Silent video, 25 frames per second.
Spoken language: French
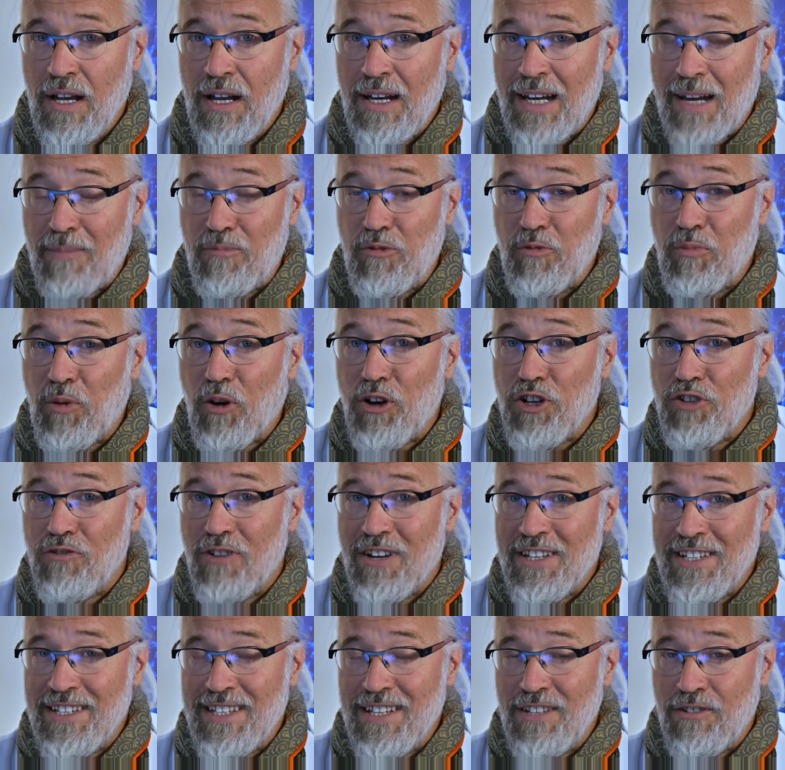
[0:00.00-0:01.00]
la plus proche
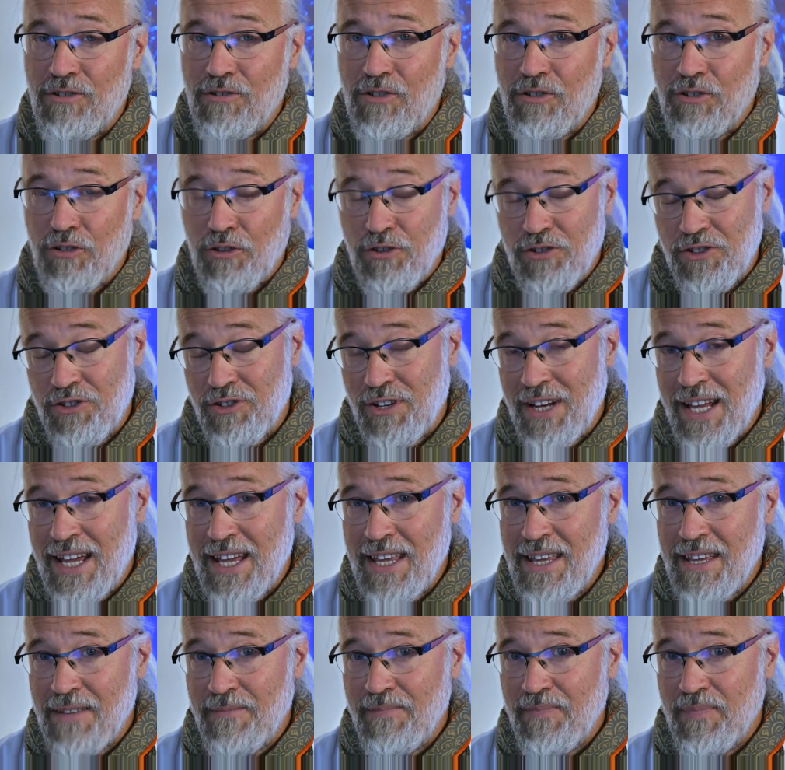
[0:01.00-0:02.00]
voisine de notre
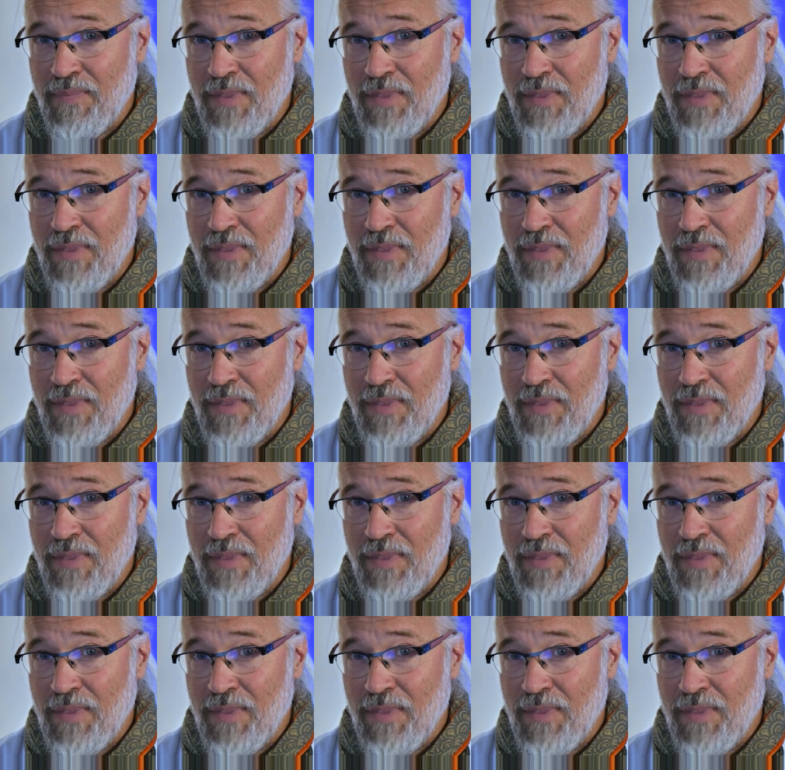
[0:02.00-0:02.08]
Soleil,